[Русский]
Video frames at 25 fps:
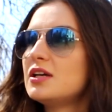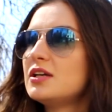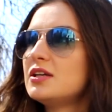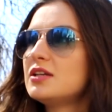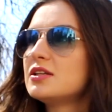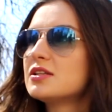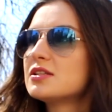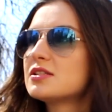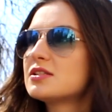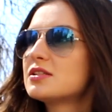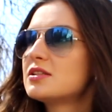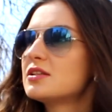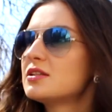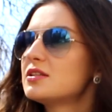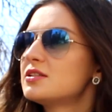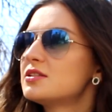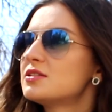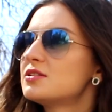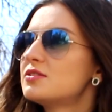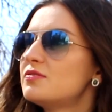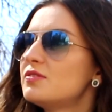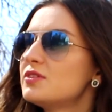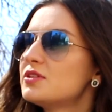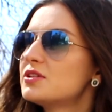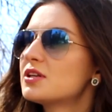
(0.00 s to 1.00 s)
если
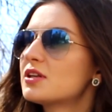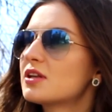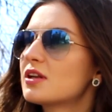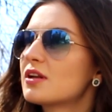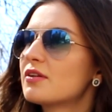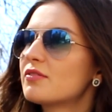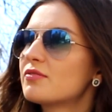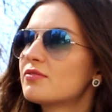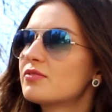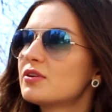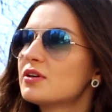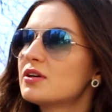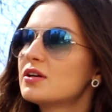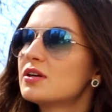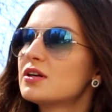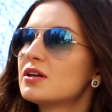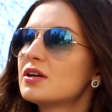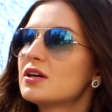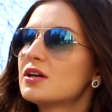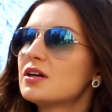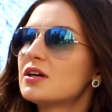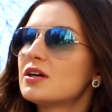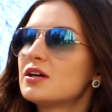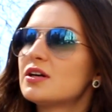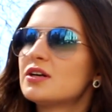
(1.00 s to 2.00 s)
действительно вы
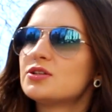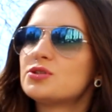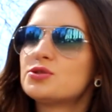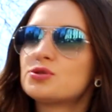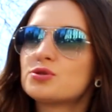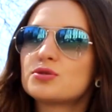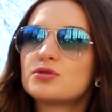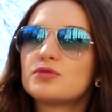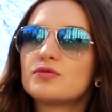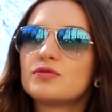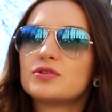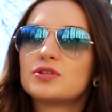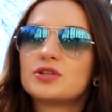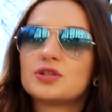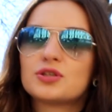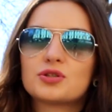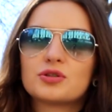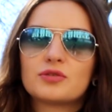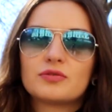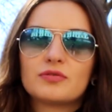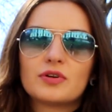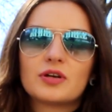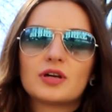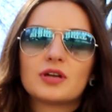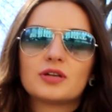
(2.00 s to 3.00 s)
чувствуете,
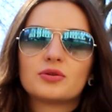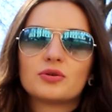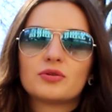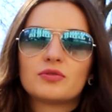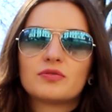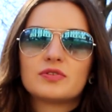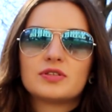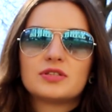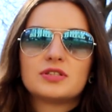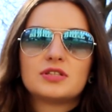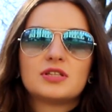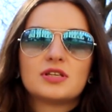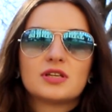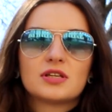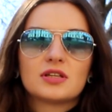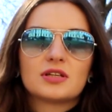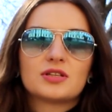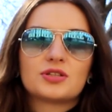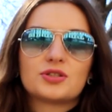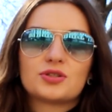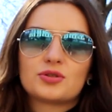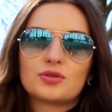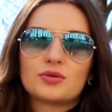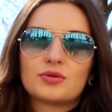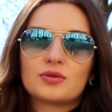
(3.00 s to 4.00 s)
что вы готовы
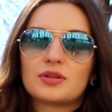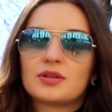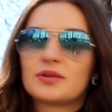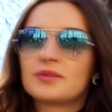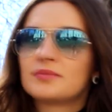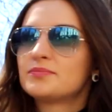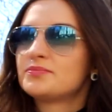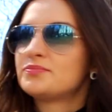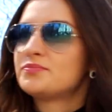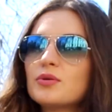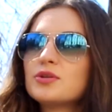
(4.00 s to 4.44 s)
сделать что-то.